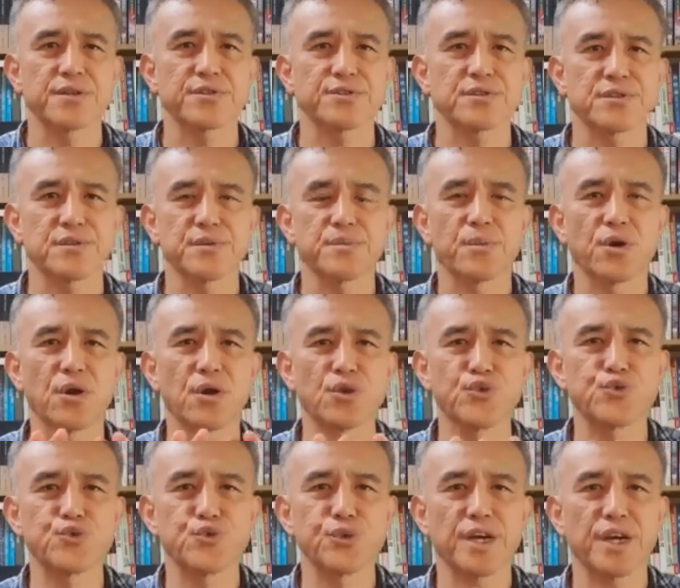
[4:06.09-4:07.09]
그래서
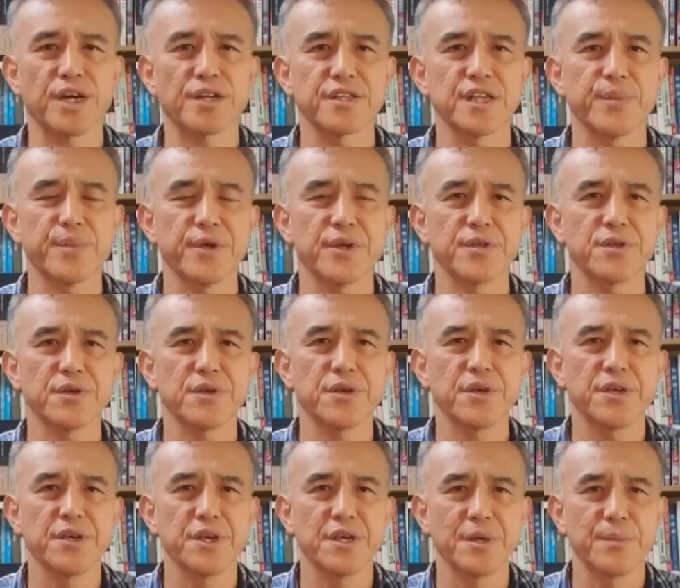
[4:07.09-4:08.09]
멀러주의하게 되면
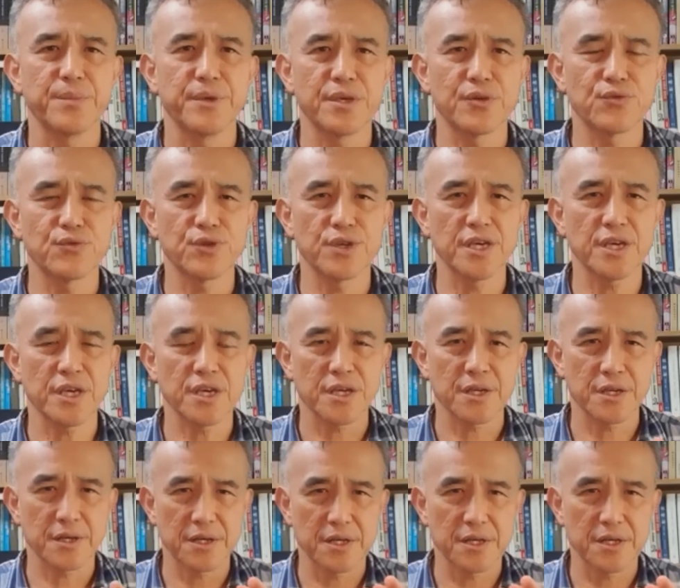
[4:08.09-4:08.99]
미국이